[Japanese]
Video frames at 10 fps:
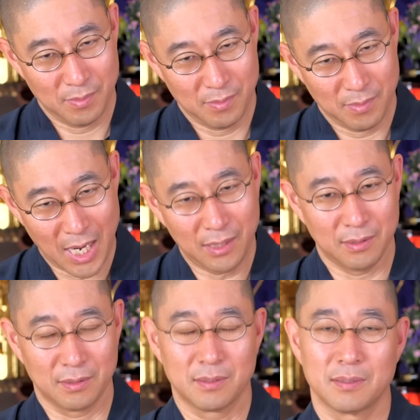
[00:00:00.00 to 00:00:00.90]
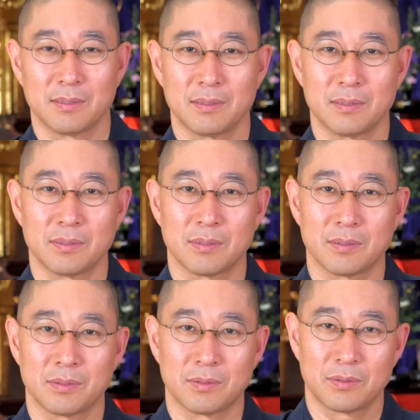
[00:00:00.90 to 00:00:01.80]
万
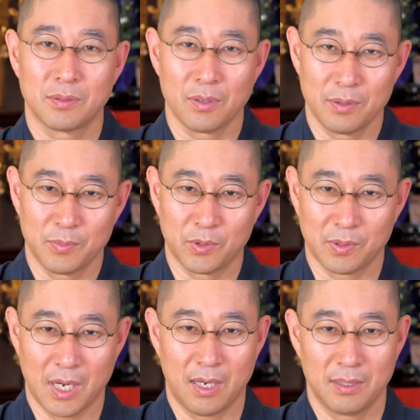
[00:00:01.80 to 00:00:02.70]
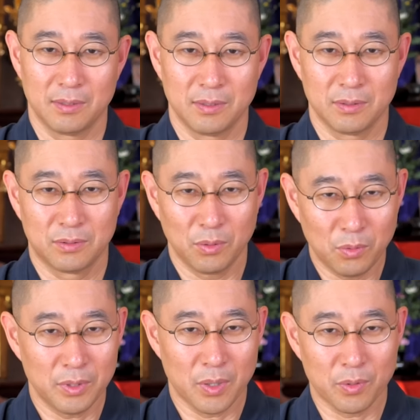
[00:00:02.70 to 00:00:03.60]
というものがど
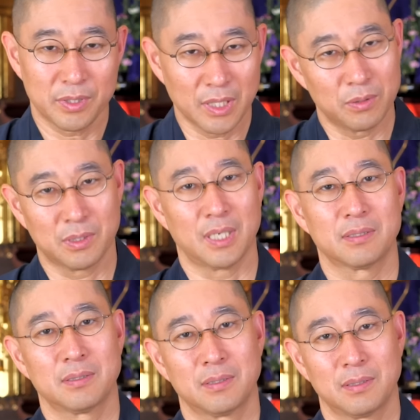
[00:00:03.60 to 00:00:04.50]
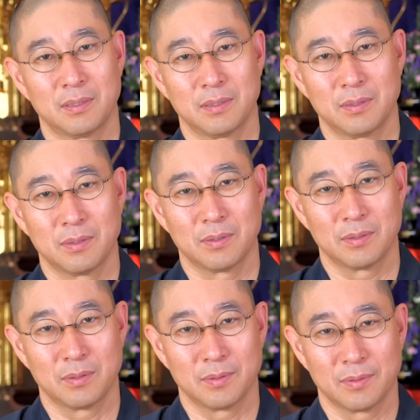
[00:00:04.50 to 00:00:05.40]
こで起きているか
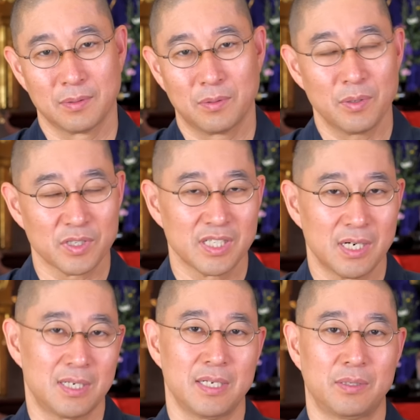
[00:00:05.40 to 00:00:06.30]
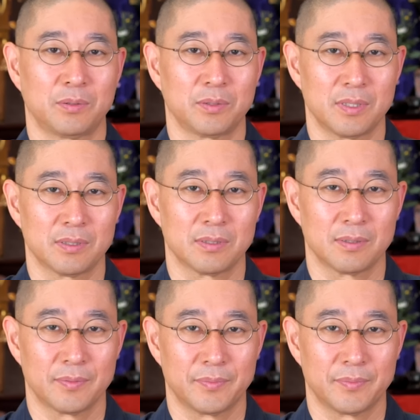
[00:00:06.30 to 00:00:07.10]
これを知らないってことです。